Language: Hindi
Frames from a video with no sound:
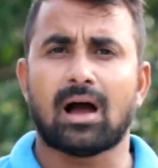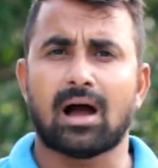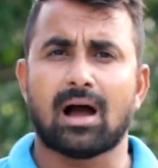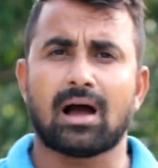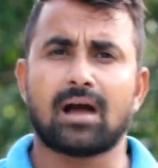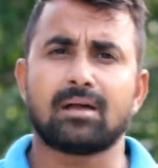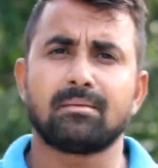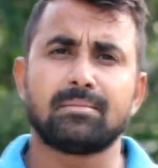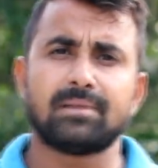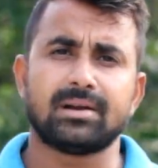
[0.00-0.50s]

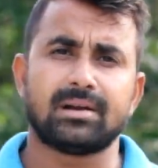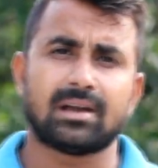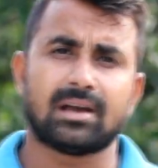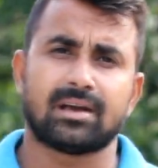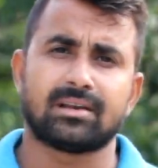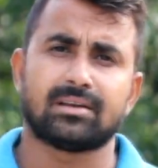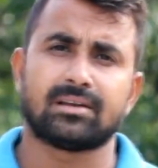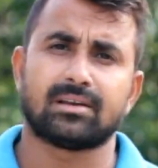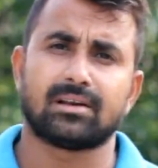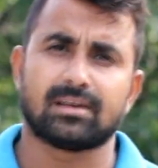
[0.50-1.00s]
हाई मिड
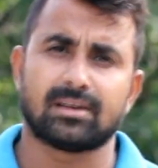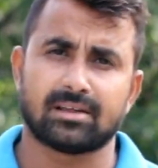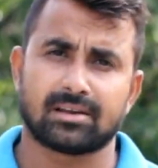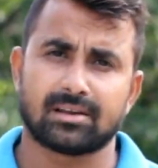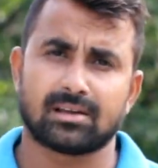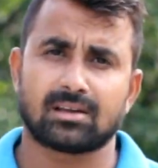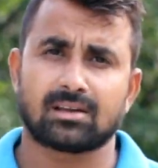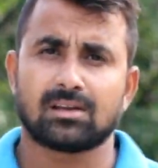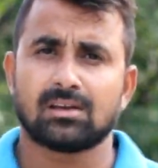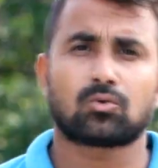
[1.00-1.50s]
लाइनर ले
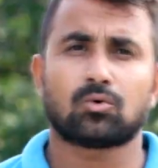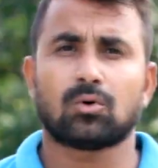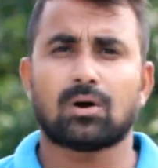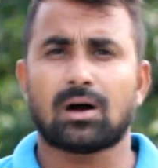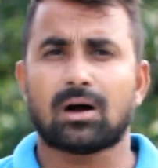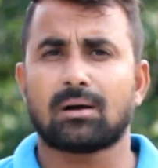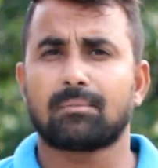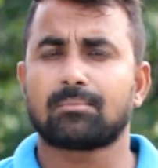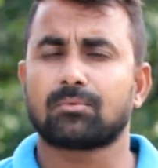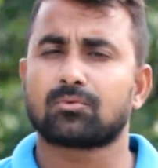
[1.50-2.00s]
रहे हैं तो
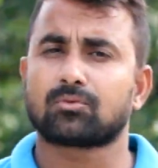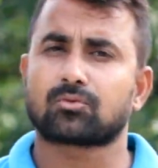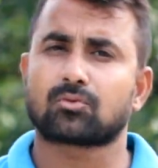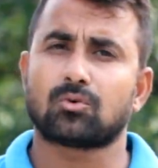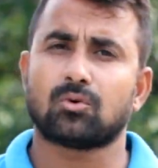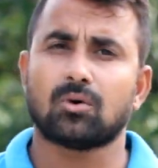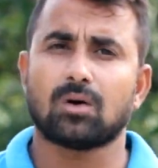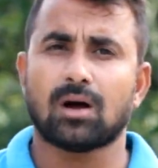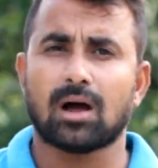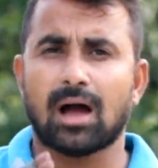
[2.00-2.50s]
आप
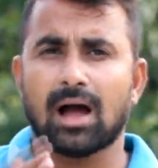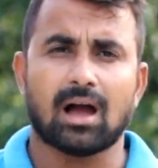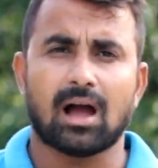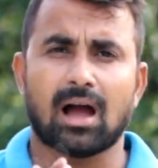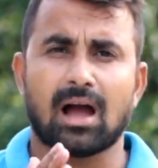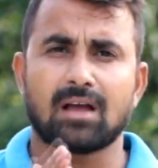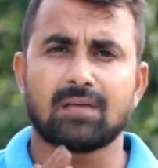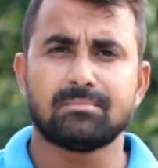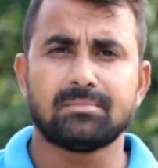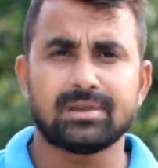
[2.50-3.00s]
उसको
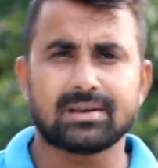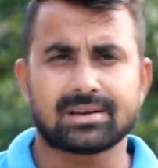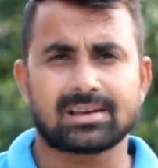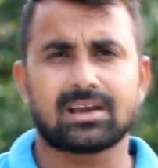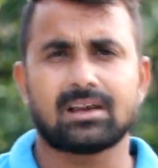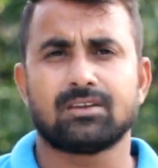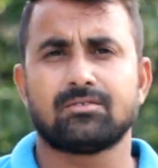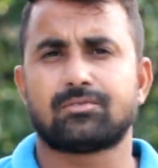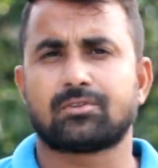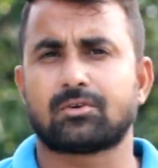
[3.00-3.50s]
हाई मिड
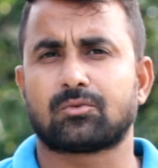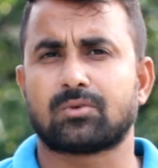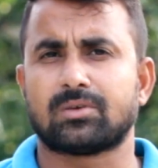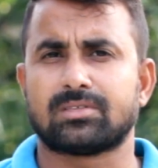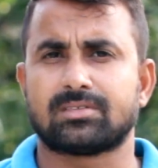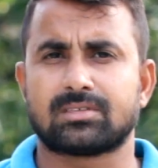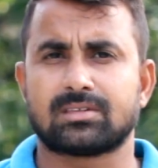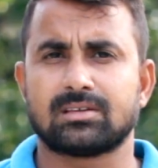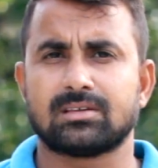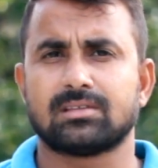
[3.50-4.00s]
का ही
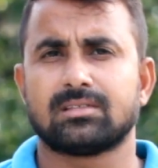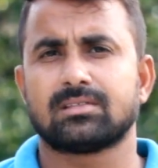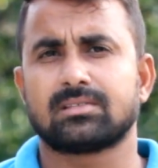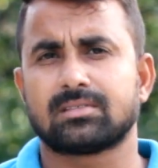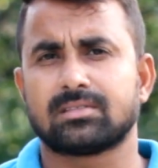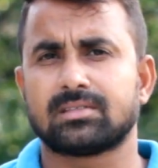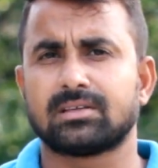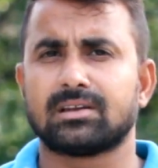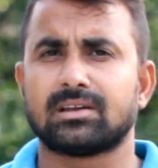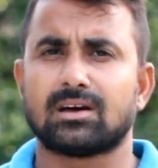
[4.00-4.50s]
फ्रीक्वेंसी
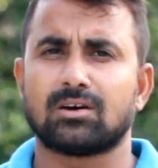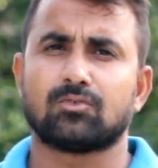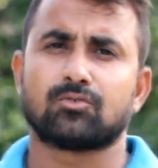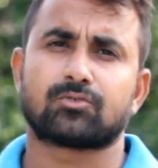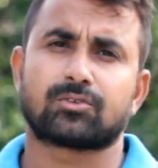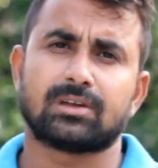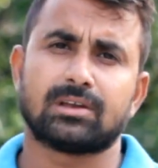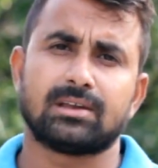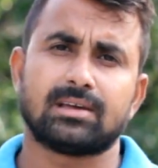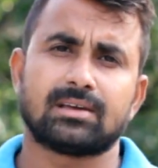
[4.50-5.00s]
देना
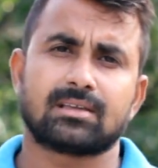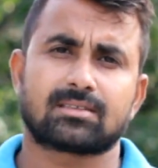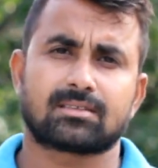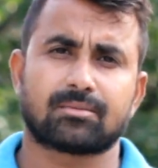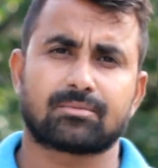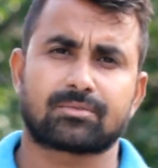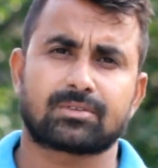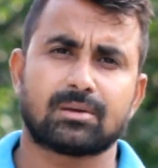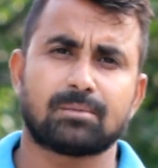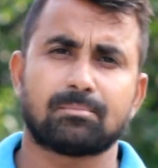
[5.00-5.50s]
उसके लिए
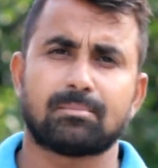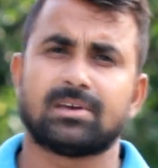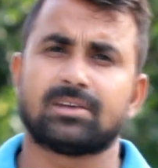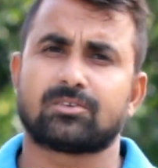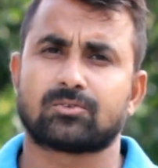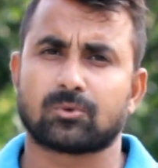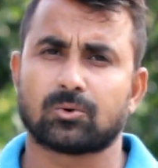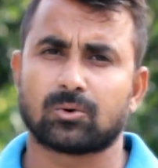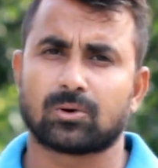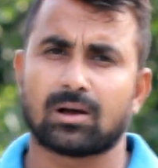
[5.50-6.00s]
सबसे
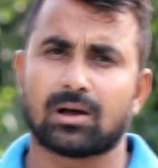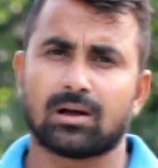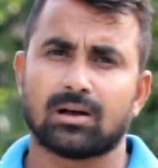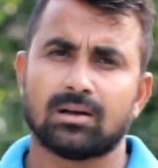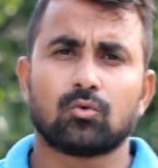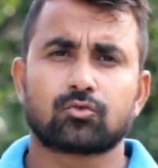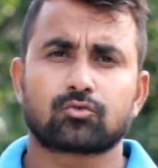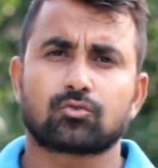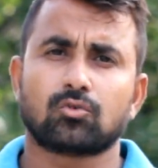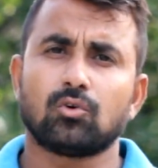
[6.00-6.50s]
बेस्ट होगा
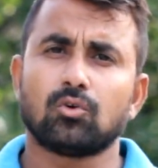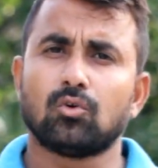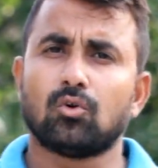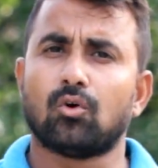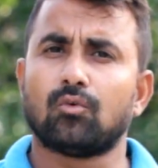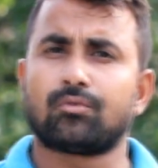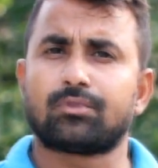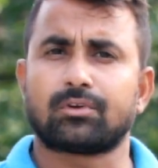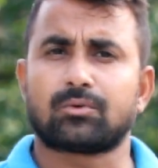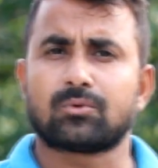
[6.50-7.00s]
उसको
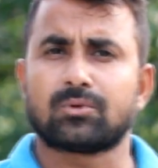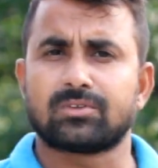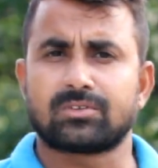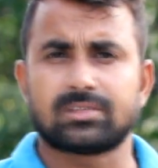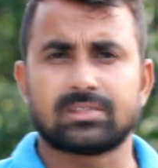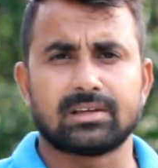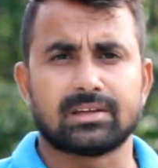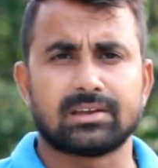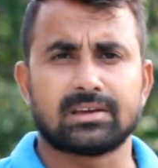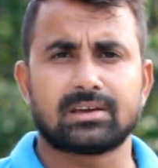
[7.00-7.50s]
लो
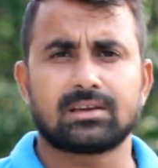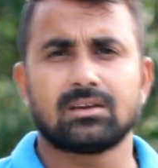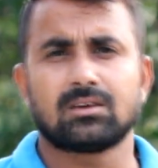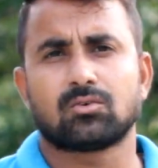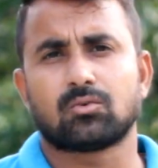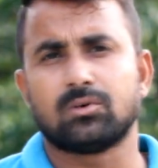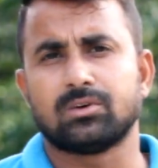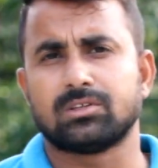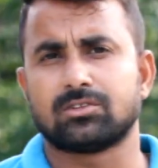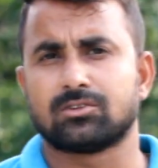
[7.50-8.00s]
फ्रीक्वेंसी देने की
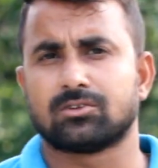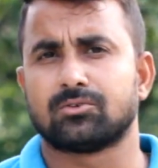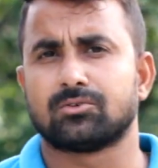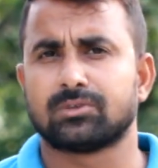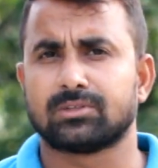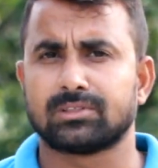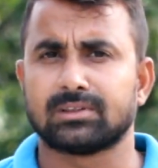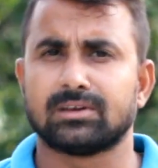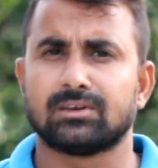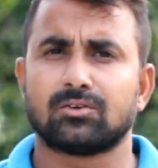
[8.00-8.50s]
कोई
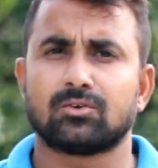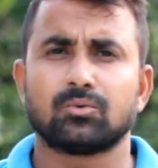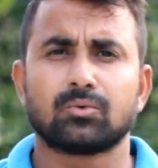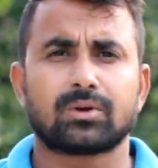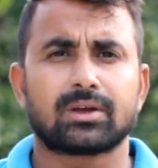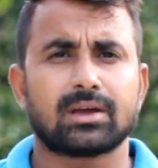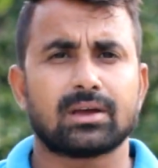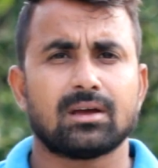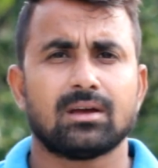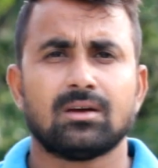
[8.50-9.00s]
जरूरत नहीं
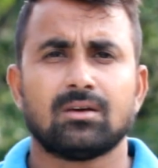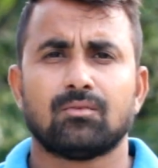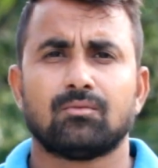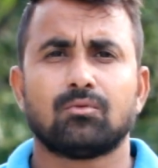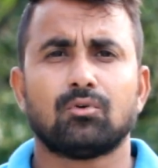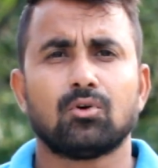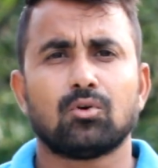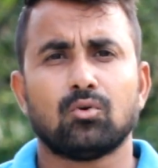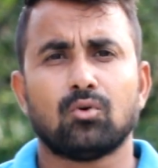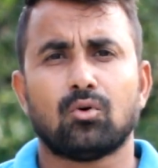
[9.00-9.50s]
क्योंकि
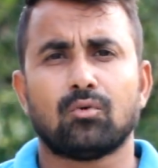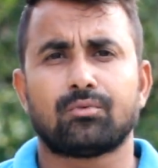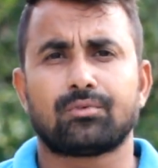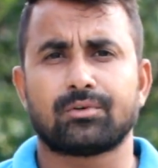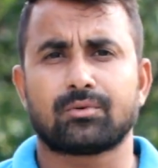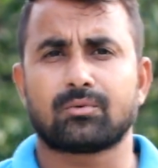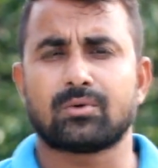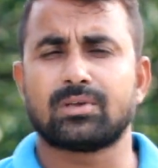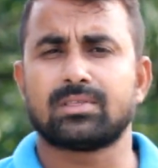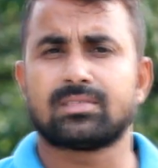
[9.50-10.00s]
वो लो
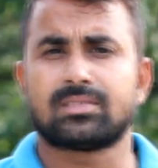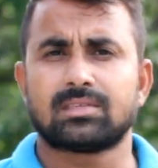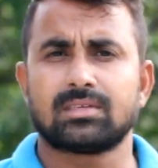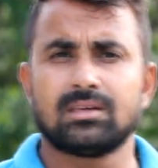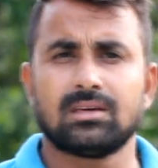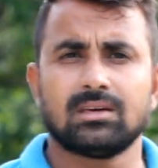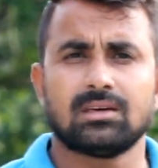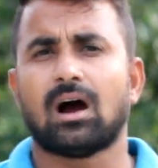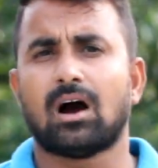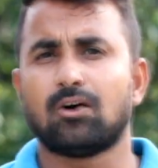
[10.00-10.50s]

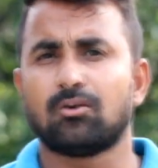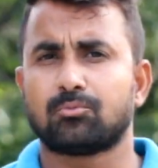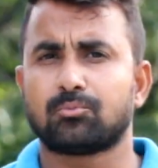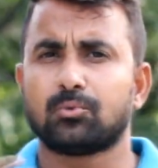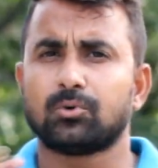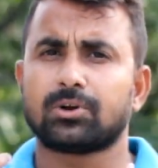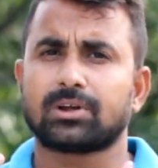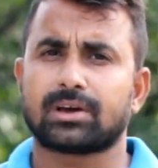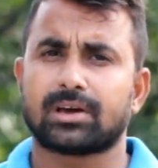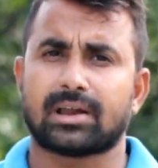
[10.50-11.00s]
फ्रीक्वेंसी
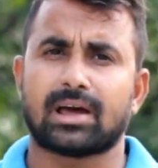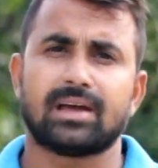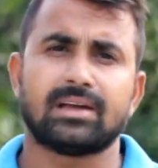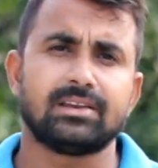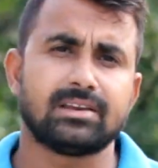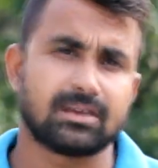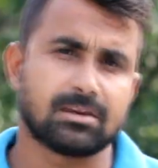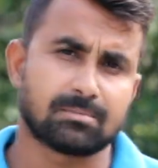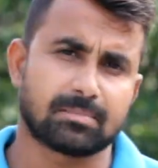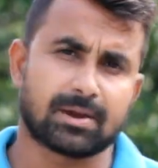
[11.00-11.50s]
आउटपुट करा ही
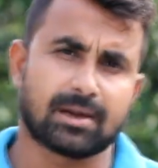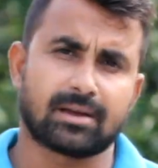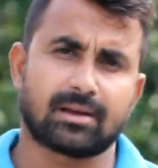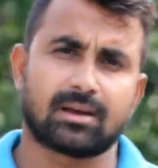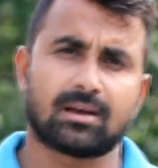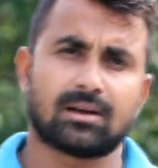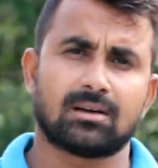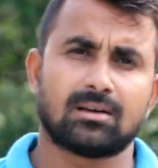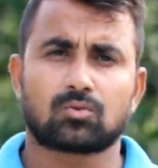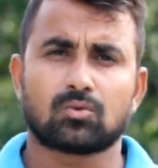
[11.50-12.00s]
नहीं
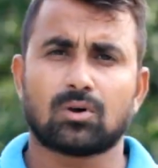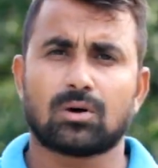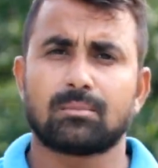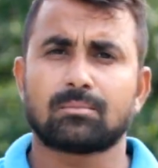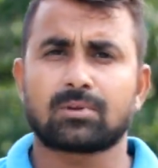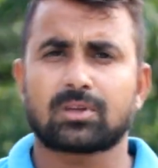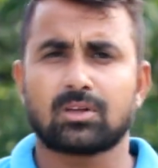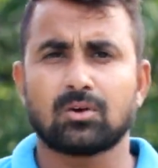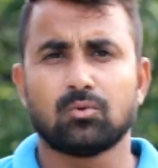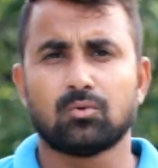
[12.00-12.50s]
पाएगा तो हम
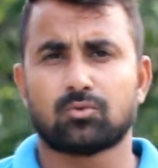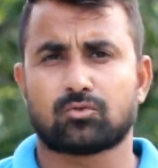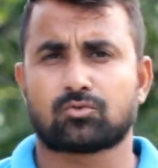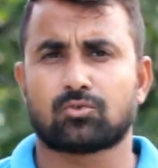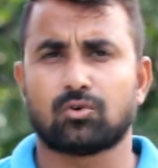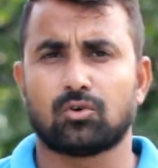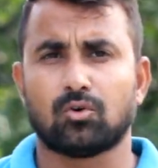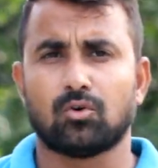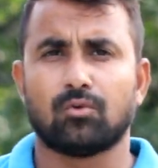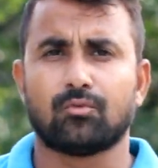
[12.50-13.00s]
क्यों
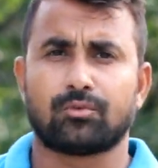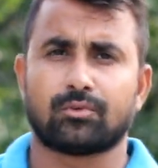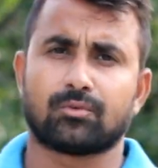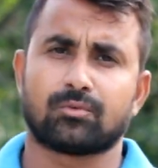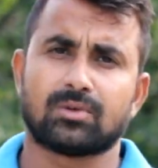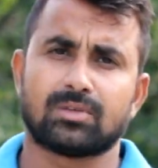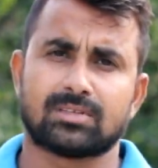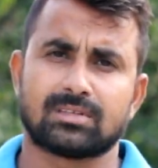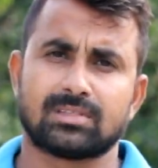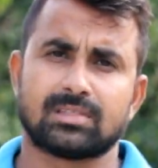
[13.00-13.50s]
उसको लो
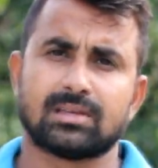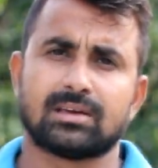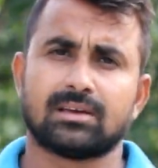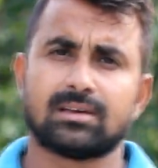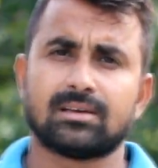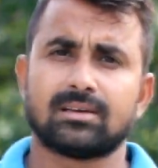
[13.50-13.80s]
फ्रीक्वेंसी दें